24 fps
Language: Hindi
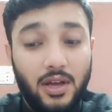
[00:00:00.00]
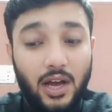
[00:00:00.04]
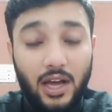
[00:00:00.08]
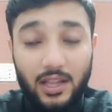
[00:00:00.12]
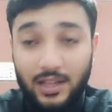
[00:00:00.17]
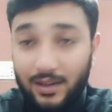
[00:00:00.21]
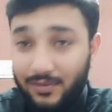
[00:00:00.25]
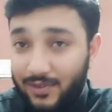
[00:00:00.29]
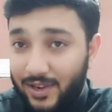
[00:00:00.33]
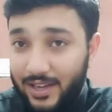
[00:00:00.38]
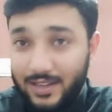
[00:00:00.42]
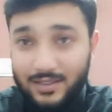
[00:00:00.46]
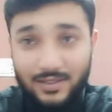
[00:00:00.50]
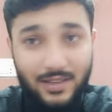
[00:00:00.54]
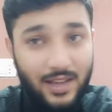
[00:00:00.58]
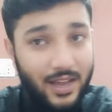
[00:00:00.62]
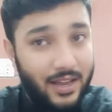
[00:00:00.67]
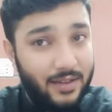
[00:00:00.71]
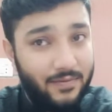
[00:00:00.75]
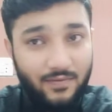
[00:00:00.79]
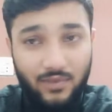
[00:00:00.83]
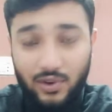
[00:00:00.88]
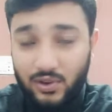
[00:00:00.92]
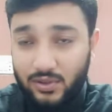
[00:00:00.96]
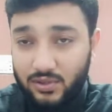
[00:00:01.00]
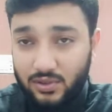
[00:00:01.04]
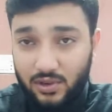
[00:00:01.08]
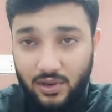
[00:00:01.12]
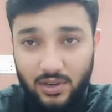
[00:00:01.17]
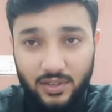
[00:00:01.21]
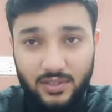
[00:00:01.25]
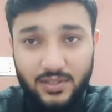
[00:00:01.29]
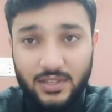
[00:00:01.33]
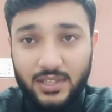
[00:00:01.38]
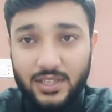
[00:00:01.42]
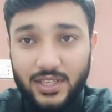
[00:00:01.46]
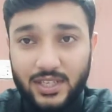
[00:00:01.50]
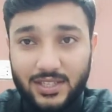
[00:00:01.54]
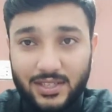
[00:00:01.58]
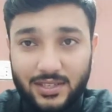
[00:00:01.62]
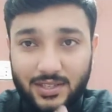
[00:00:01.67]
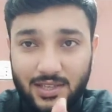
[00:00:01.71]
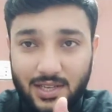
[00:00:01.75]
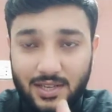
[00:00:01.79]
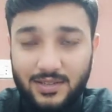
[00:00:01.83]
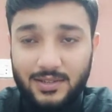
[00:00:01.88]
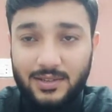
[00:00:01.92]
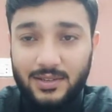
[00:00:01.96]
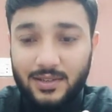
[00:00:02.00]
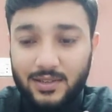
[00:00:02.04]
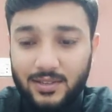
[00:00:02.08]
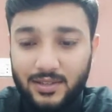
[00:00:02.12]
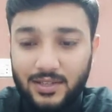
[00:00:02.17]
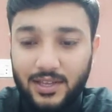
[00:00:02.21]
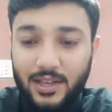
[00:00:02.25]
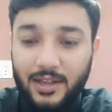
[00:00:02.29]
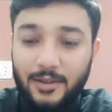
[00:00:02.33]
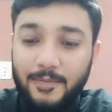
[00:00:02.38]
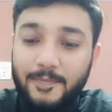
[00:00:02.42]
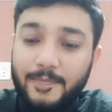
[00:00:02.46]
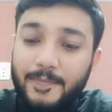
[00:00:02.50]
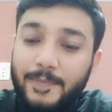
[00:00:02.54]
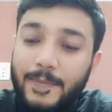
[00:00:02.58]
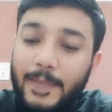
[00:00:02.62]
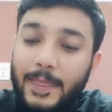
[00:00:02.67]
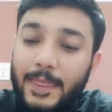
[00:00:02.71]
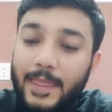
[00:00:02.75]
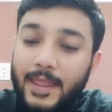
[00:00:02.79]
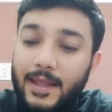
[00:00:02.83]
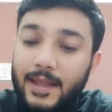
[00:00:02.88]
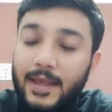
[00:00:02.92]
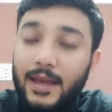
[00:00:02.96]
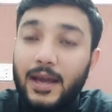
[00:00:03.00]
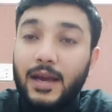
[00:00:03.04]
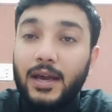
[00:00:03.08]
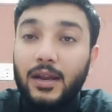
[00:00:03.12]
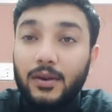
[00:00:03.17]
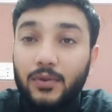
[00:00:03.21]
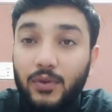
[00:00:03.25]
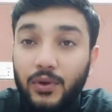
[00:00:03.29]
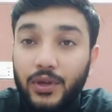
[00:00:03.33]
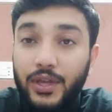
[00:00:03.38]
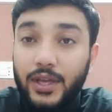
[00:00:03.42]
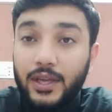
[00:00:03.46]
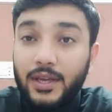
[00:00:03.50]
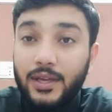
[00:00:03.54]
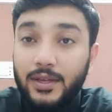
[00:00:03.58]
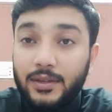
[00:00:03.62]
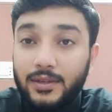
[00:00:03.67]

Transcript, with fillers: अदरवाइज आई वुड नॉट सजेस्ट दिस थिंग कि अगर कोई